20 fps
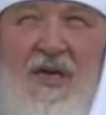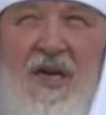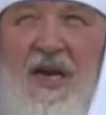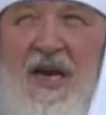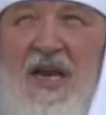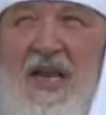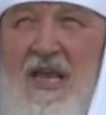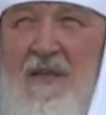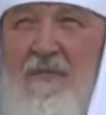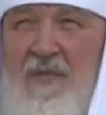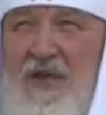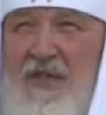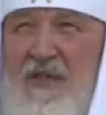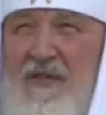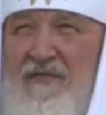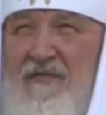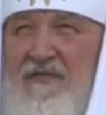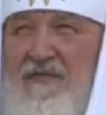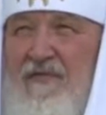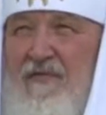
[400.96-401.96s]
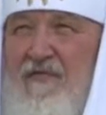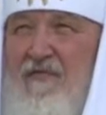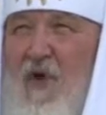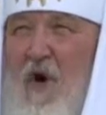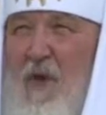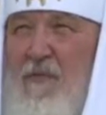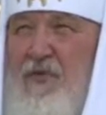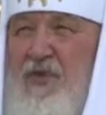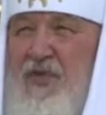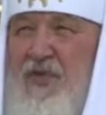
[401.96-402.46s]
климат в
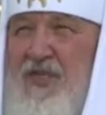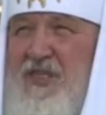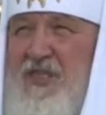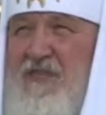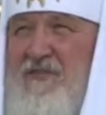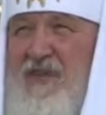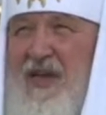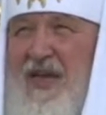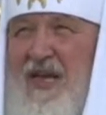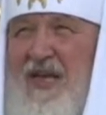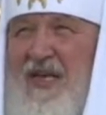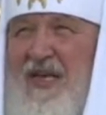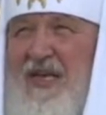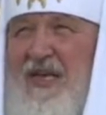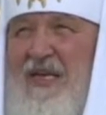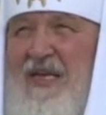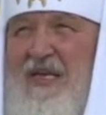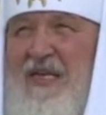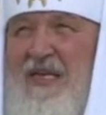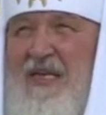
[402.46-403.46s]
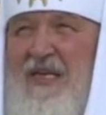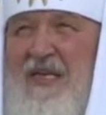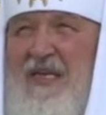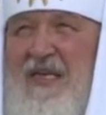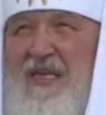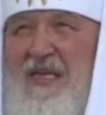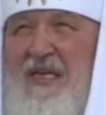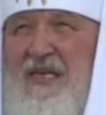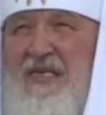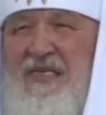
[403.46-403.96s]
обществе,
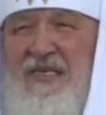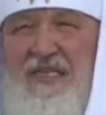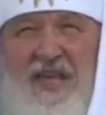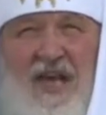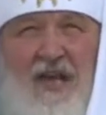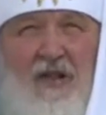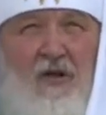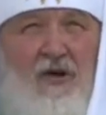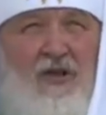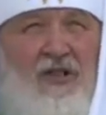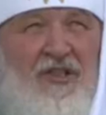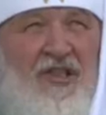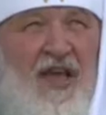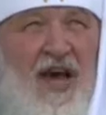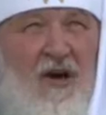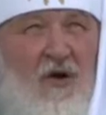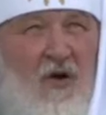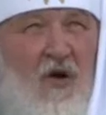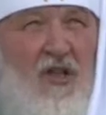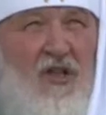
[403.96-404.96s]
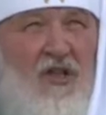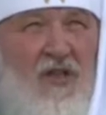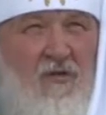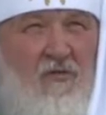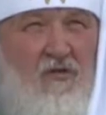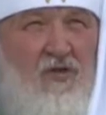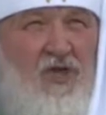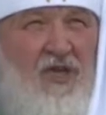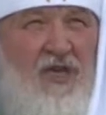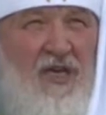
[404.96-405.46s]
сделают народ
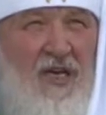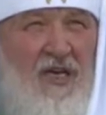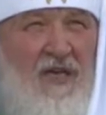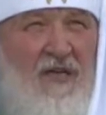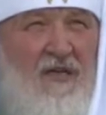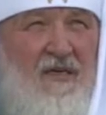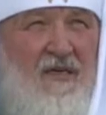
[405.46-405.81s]
лучше.